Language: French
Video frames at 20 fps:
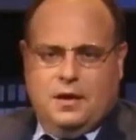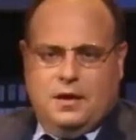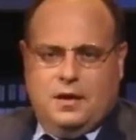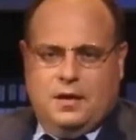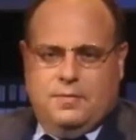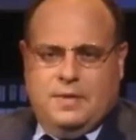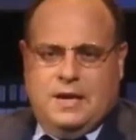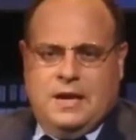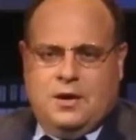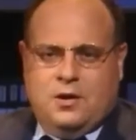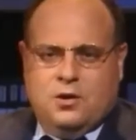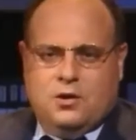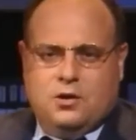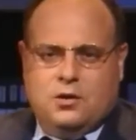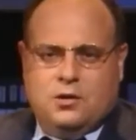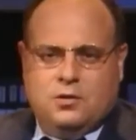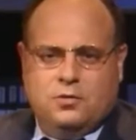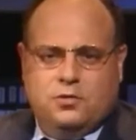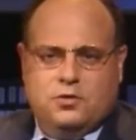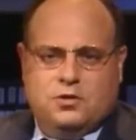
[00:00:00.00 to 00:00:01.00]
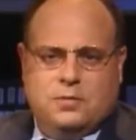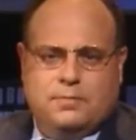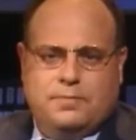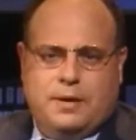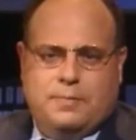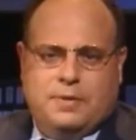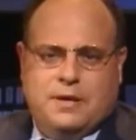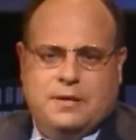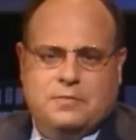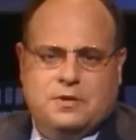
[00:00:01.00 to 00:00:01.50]
Mais là encore, nous ne sommes pas
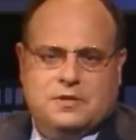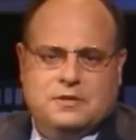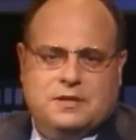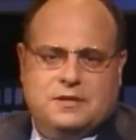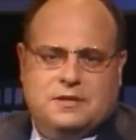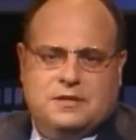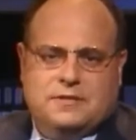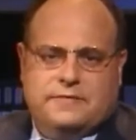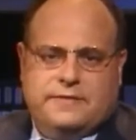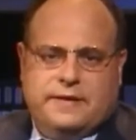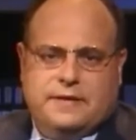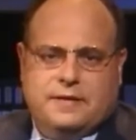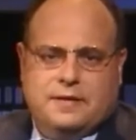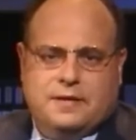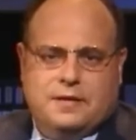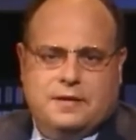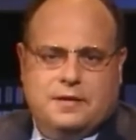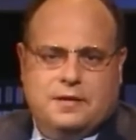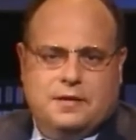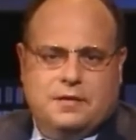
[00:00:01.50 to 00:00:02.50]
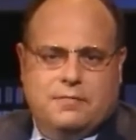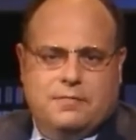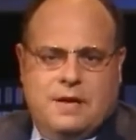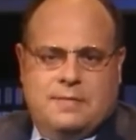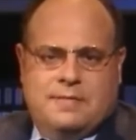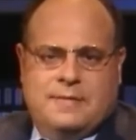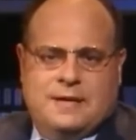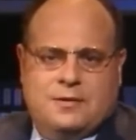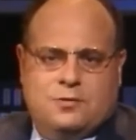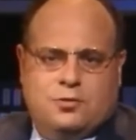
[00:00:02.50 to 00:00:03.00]
pleinement satisfaits. Même
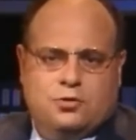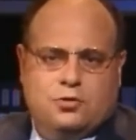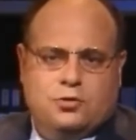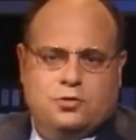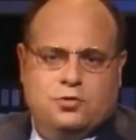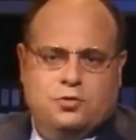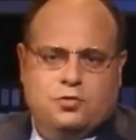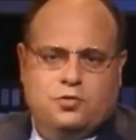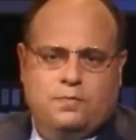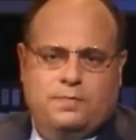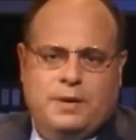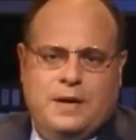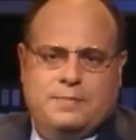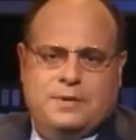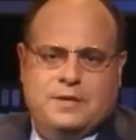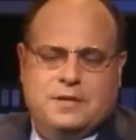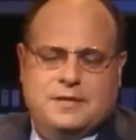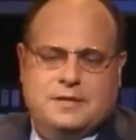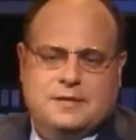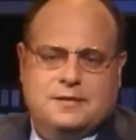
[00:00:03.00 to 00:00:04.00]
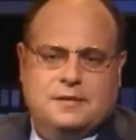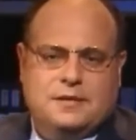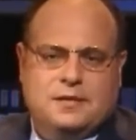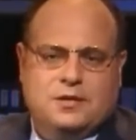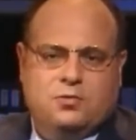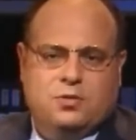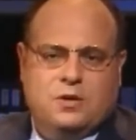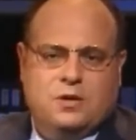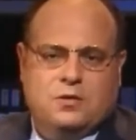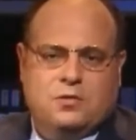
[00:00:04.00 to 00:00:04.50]
la conjonction du pape et des
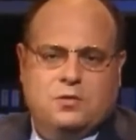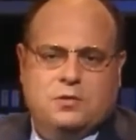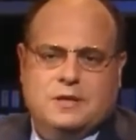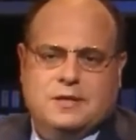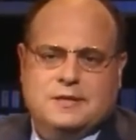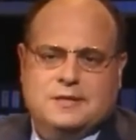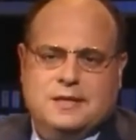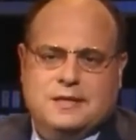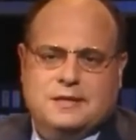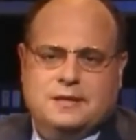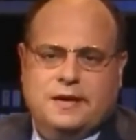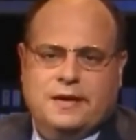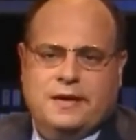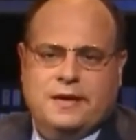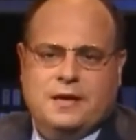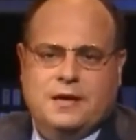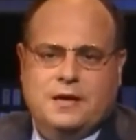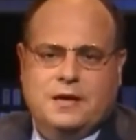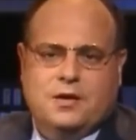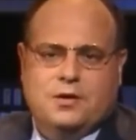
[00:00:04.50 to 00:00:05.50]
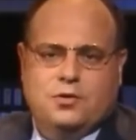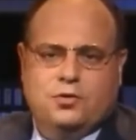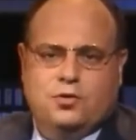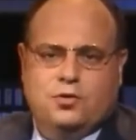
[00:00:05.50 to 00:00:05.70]
intellectuels contestataires ne